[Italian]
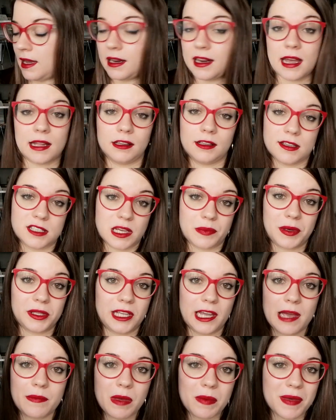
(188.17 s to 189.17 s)
e niente,
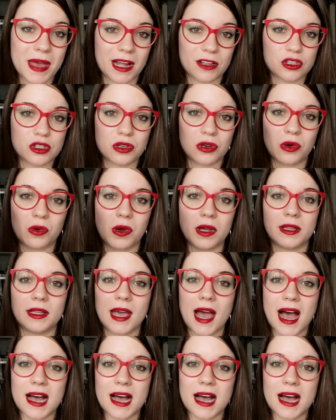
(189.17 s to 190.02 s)
sapete che mi piacciono, quindi